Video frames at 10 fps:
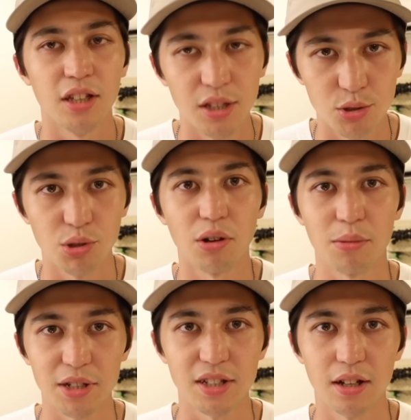現状が起
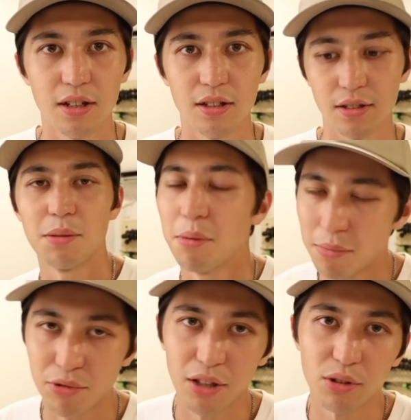きましたでも
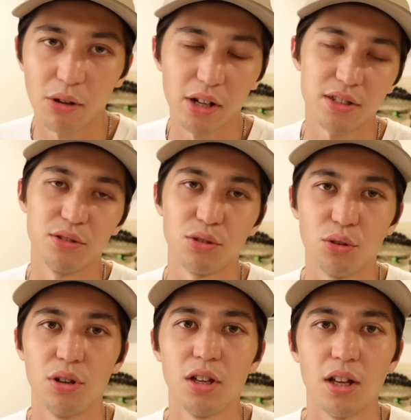ブランド側からする
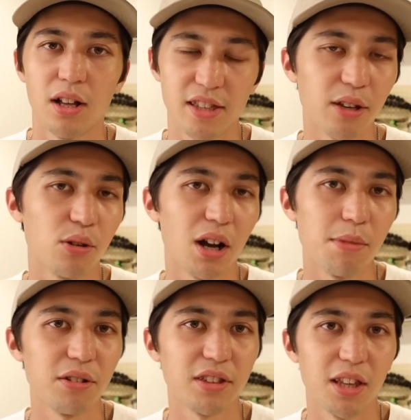と在庫が
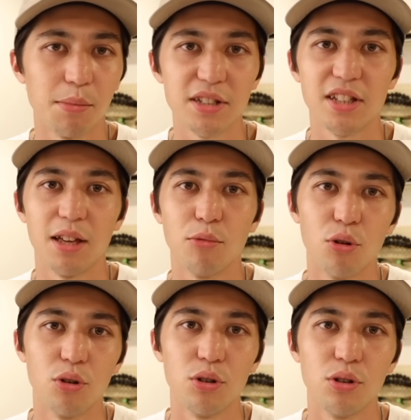余るってマジで
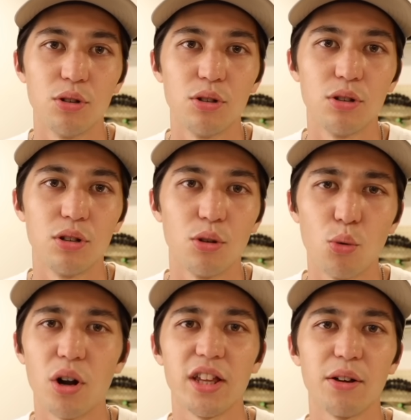もう
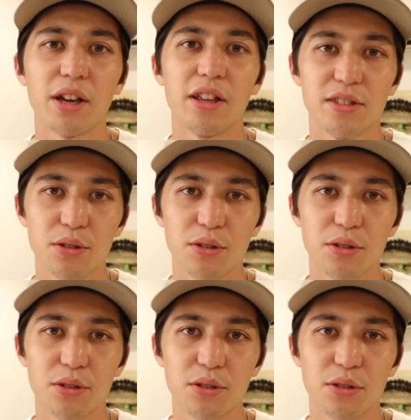終わりなわけで